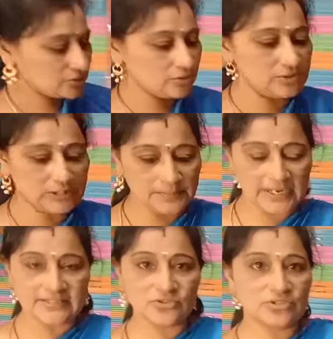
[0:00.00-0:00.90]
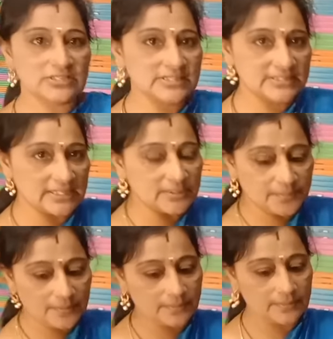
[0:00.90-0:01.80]
సో దీని ప్రైస్ వచ్చేసి సెట్
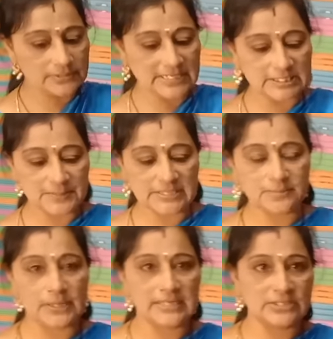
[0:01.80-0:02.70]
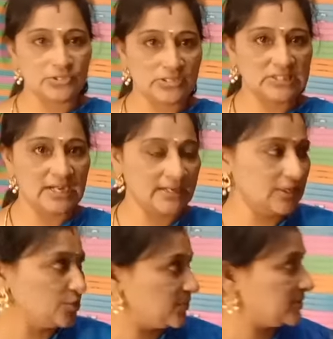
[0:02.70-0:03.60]
సిక్స్ పీస్ ప్రైస్ వచ్చేసి
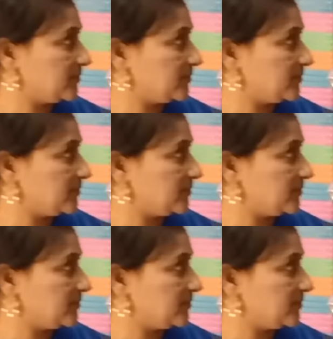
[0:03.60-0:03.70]
హండ్రెడ్ రూపీస్